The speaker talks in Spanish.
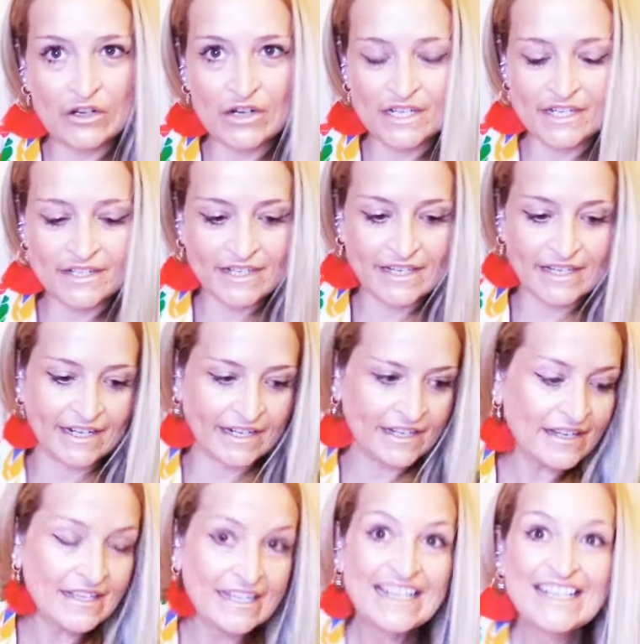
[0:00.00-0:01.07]
las
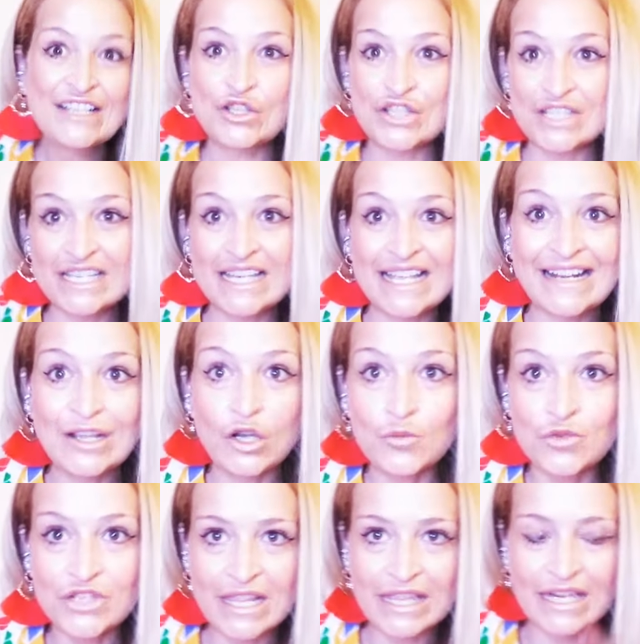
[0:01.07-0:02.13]
enseñaré. Y os enseñaré
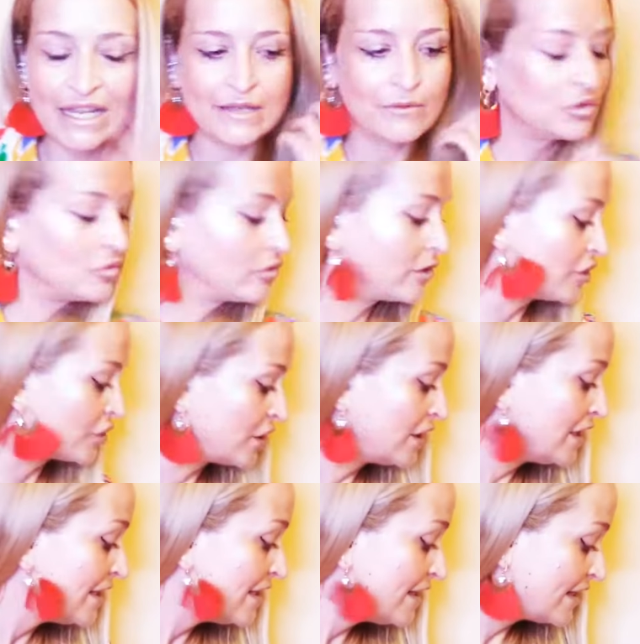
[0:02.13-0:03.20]
cómo se hace la devolución.
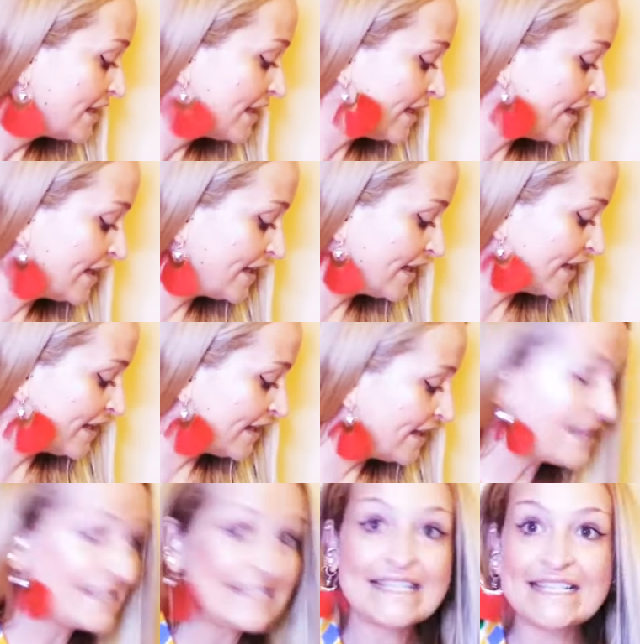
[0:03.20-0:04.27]

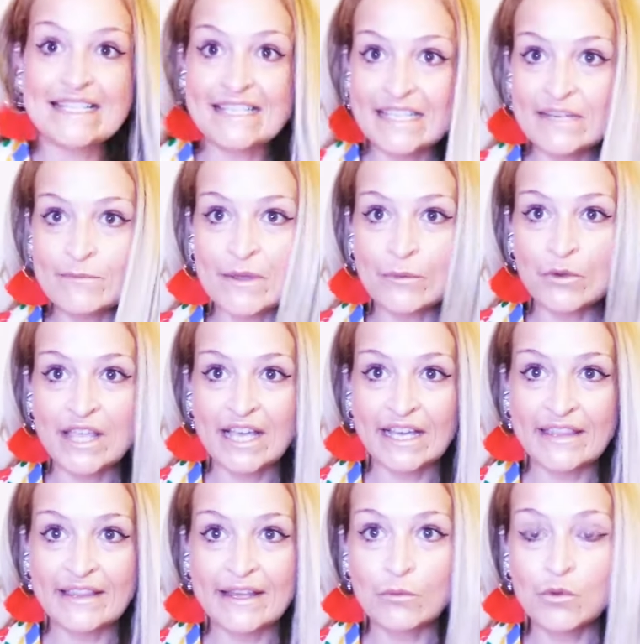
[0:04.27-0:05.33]
¿Qué sí me voy a
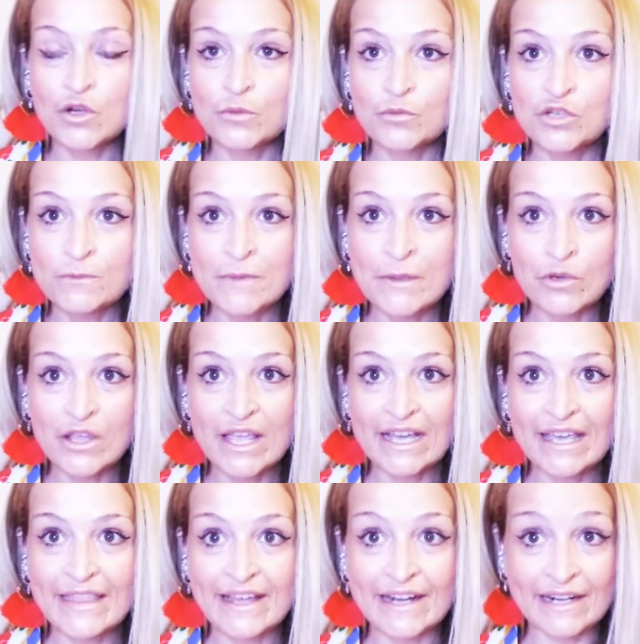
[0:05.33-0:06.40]
quedar? Bueno, pues me voy a
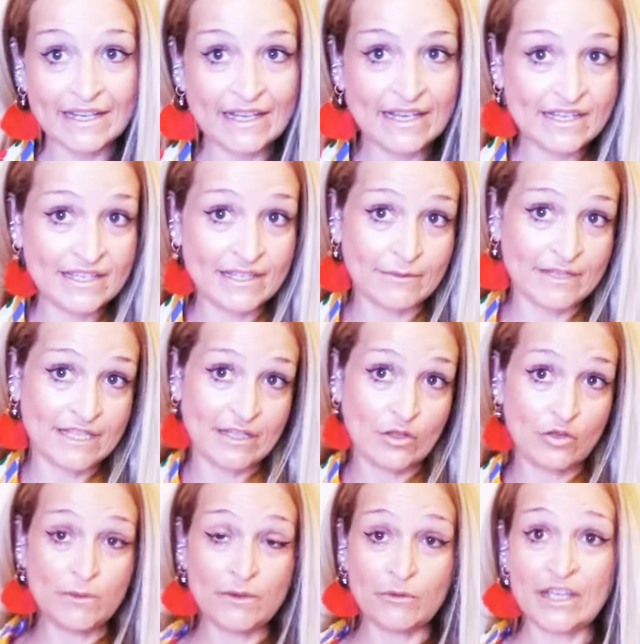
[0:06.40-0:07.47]
quedar este
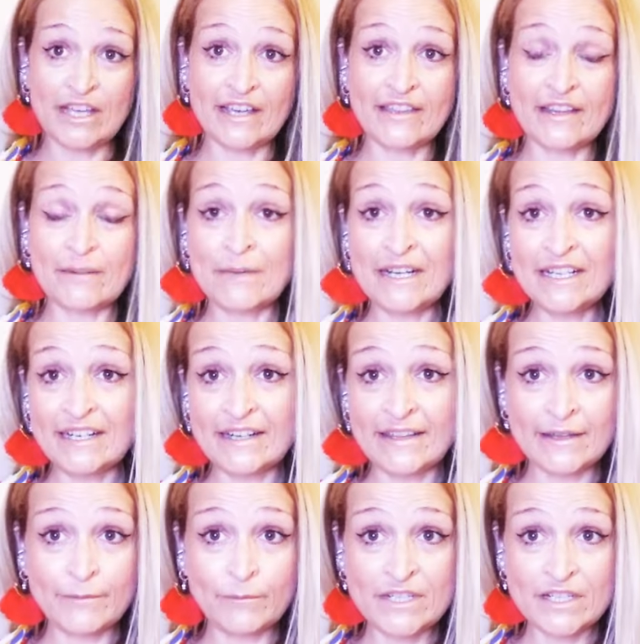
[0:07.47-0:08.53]
vestido, me voy a quedar más que
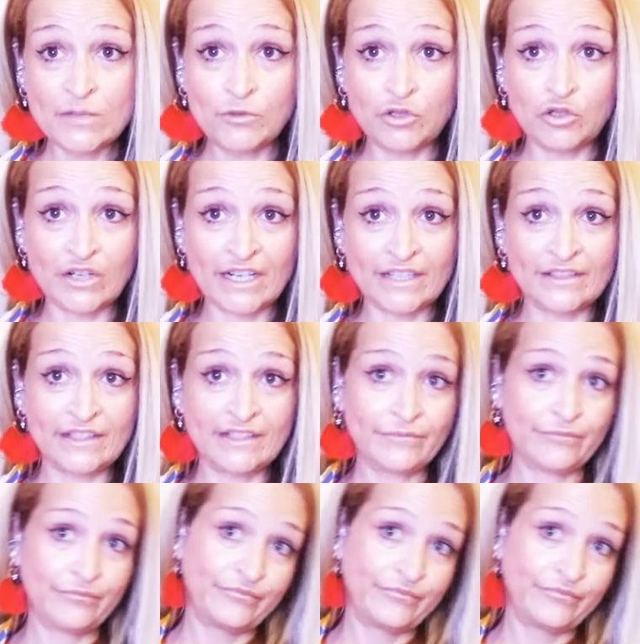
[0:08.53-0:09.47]
nada... Me está un poco grande,